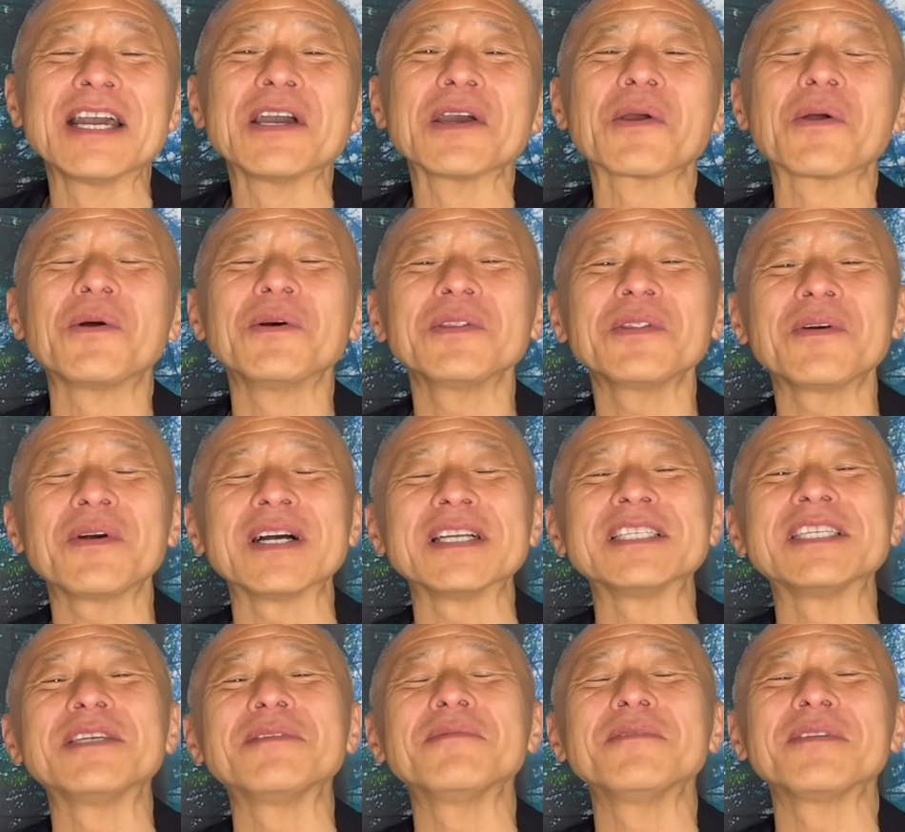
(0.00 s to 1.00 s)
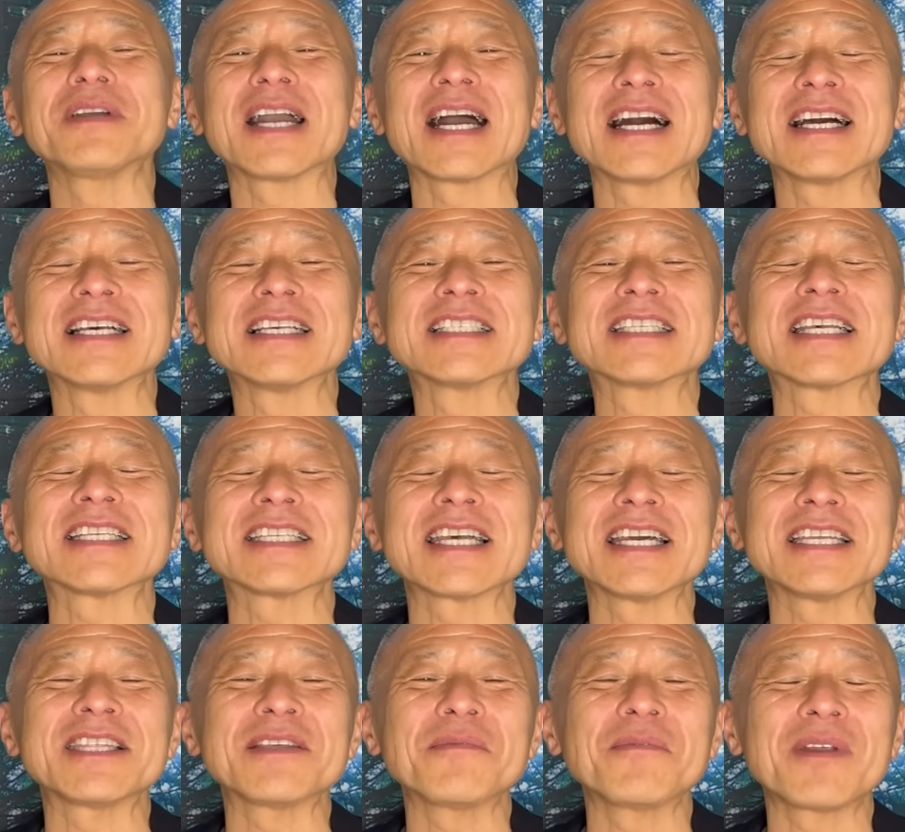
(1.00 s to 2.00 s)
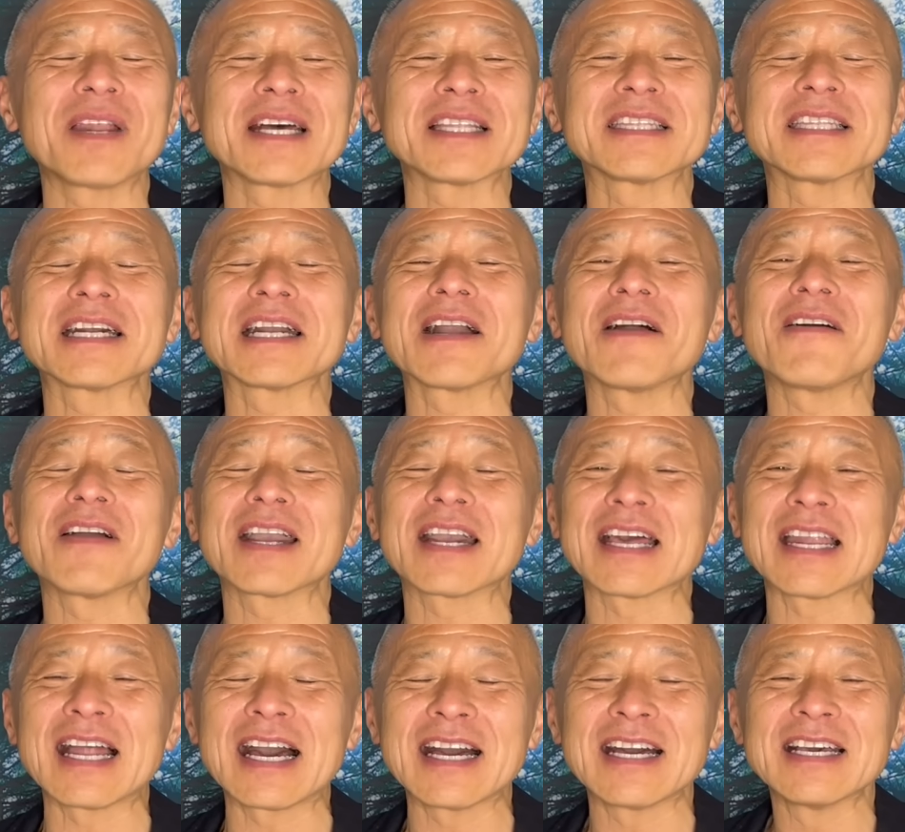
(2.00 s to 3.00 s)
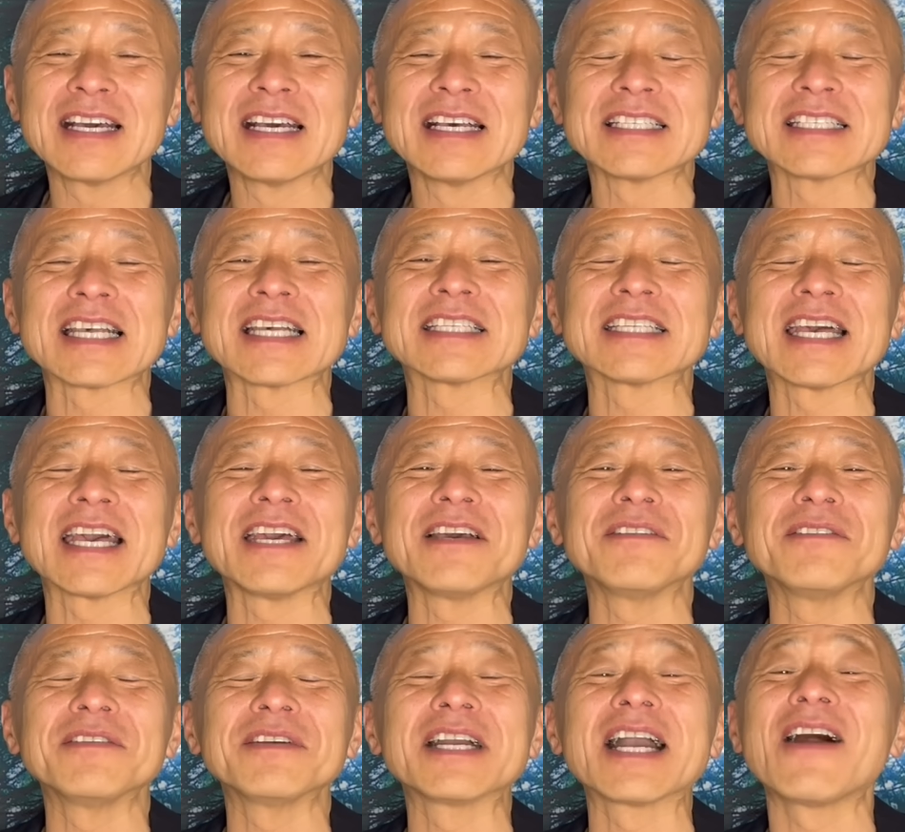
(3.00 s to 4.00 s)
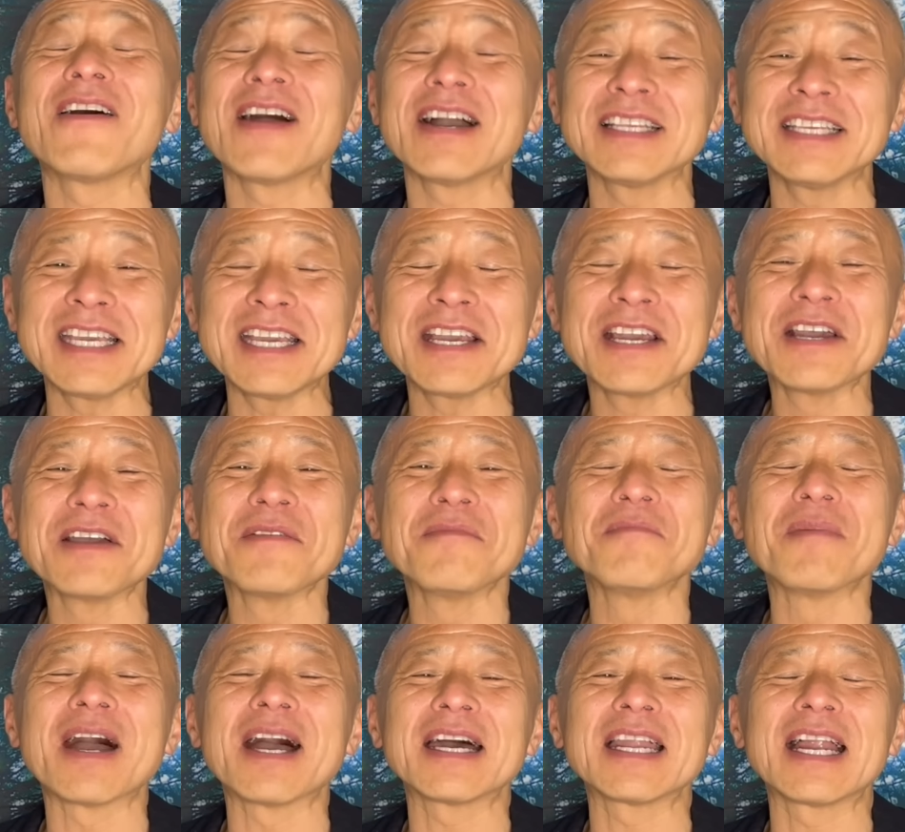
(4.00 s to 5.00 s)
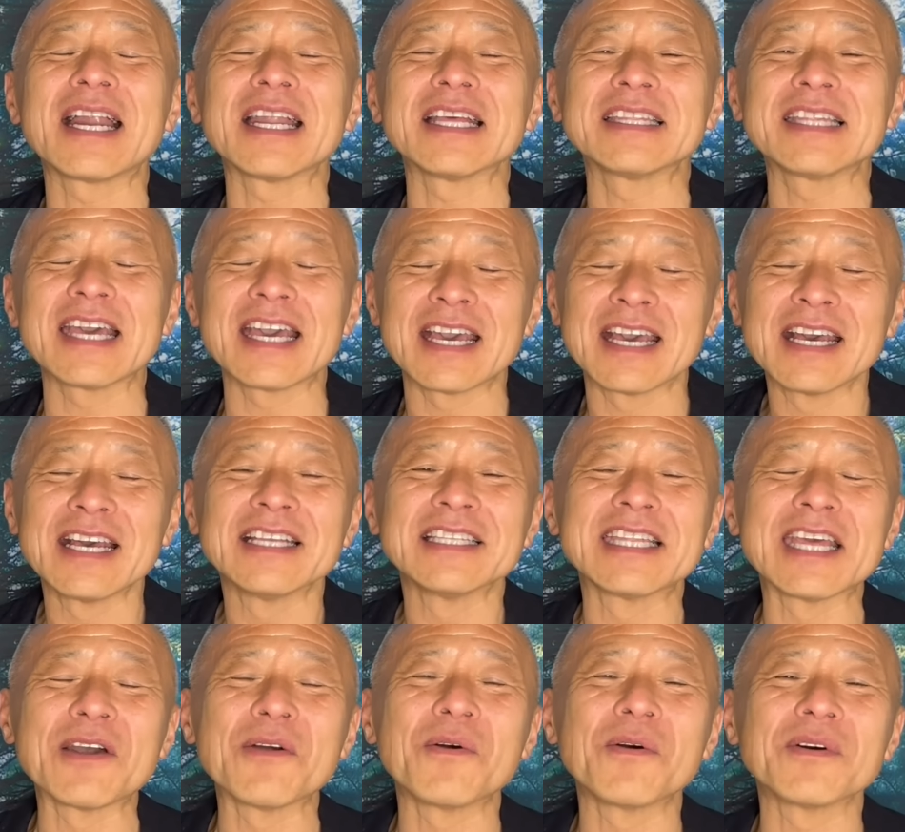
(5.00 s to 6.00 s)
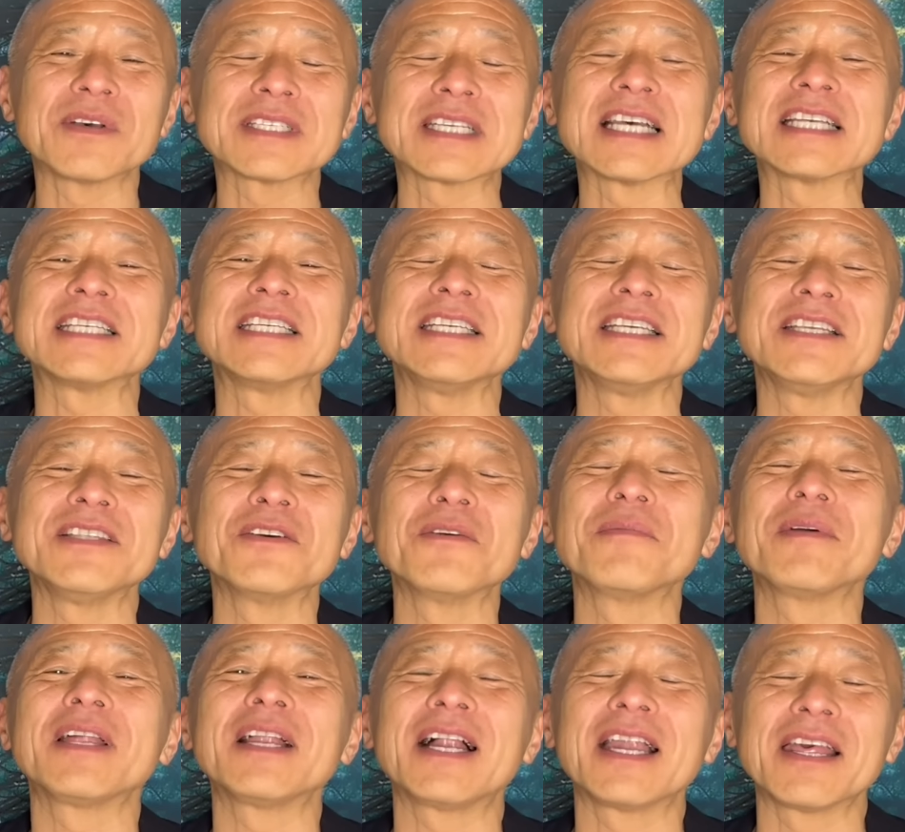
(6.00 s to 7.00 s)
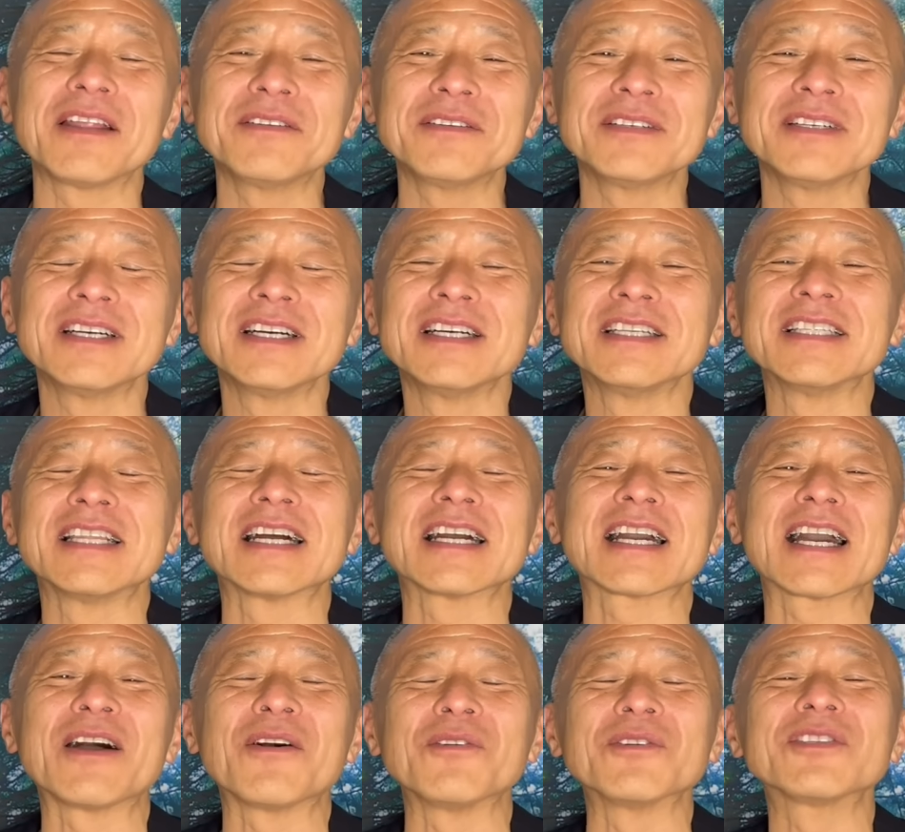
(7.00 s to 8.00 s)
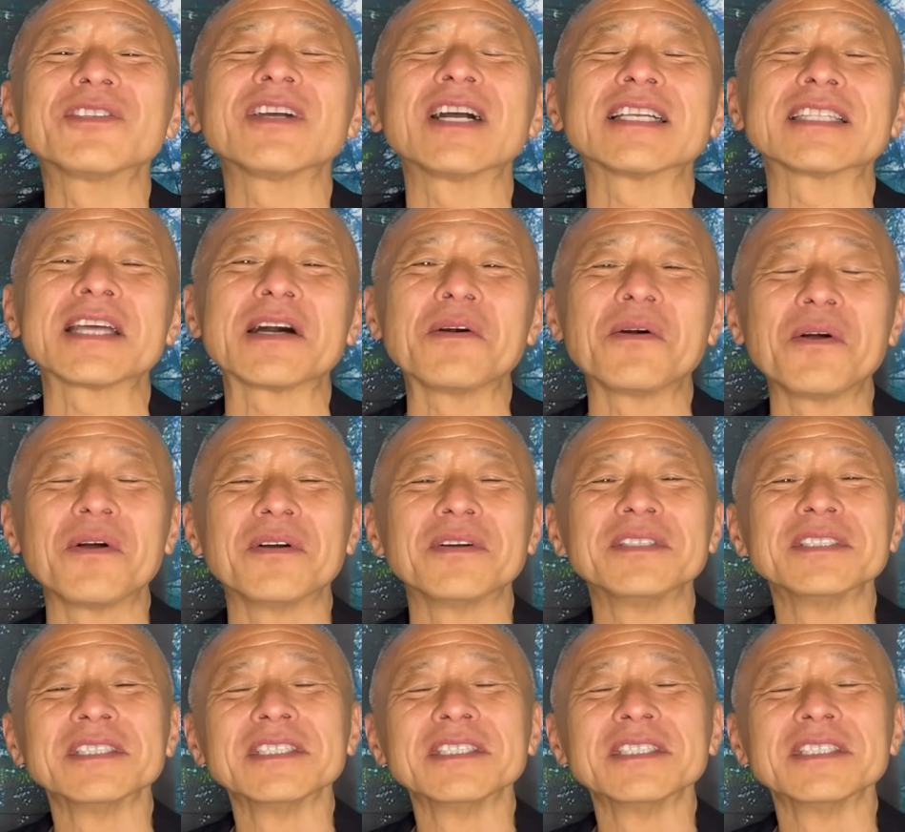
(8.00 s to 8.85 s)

今度は自分が支えてもらった側から、支える側に回られて、手を差し伸べられる、なんかお姿を、